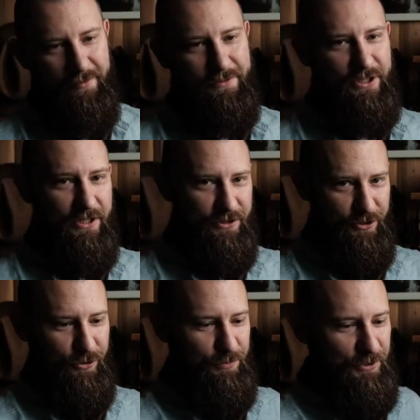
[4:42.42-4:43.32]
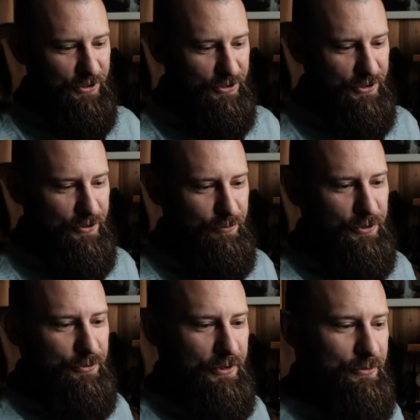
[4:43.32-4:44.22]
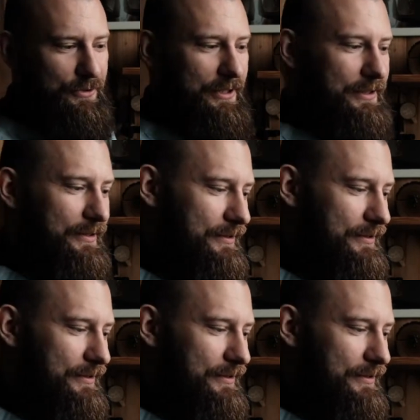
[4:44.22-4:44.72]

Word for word: Czekajcie, kot mi troszkę kombinuje tutaj.